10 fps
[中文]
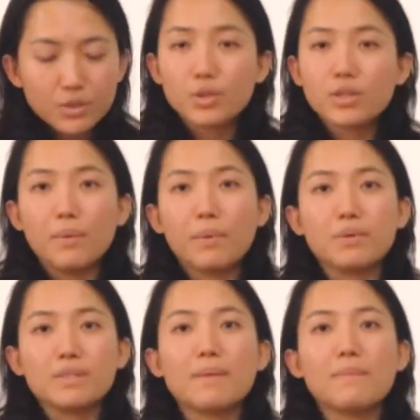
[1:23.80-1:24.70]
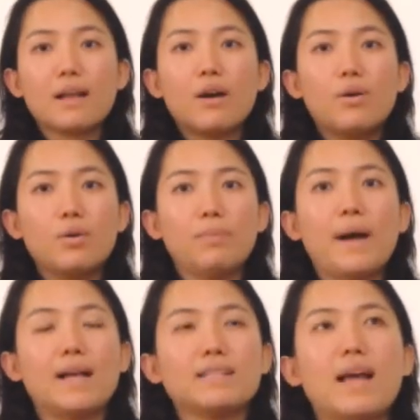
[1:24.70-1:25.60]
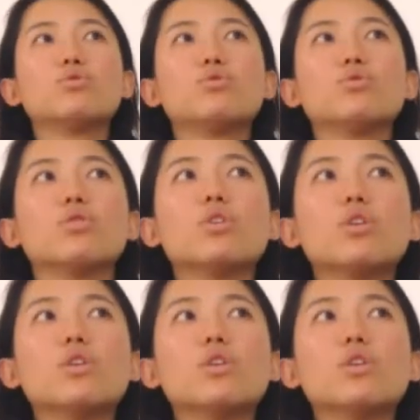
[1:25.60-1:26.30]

就是和朋友见面，然后爬山去。